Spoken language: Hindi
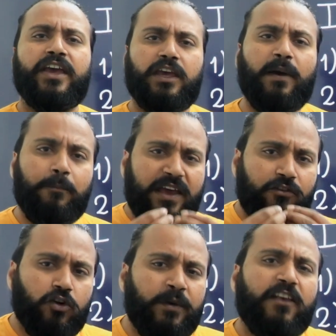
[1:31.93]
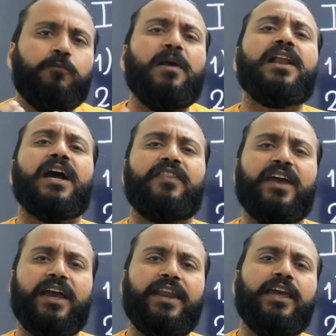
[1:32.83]
कि भाई बीन्स को हमने स्पिल कर
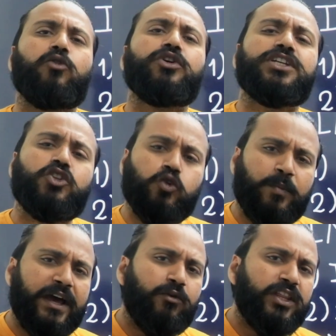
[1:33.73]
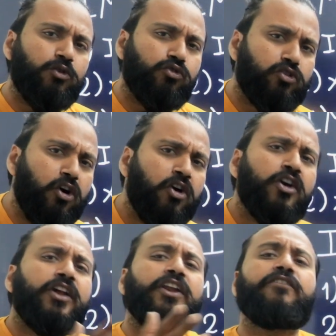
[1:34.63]
दिया यानी कि कोई चीज छुपाई हुई थी उसको
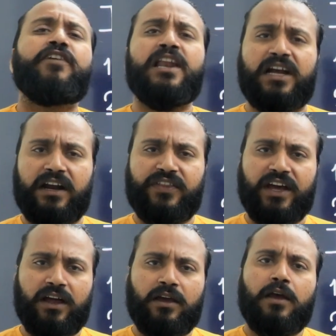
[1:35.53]
रिवील कर दिया